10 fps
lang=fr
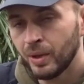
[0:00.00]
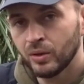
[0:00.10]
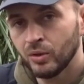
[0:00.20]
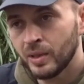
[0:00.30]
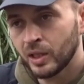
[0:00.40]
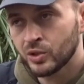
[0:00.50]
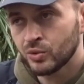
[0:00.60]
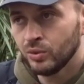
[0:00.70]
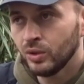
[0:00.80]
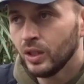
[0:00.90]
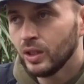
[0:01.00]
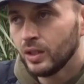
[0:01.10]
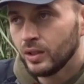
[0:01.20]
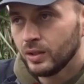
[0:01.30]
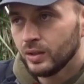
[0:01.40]
dans ma région,
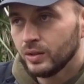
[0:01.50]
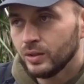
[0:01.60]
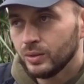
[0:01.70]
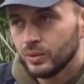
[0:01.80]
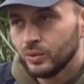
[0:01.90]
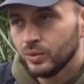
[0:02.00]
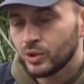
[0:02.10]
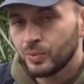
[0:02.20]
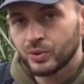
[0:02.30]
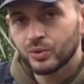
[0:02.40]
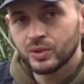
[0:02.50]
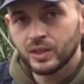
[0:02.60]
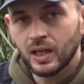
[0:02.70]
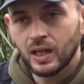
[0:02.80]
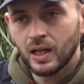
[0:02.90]
je pense que
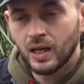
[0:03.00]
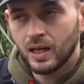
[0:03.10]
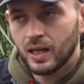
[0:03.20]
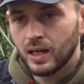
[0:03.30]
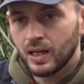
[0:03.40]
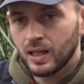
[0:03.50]
ça.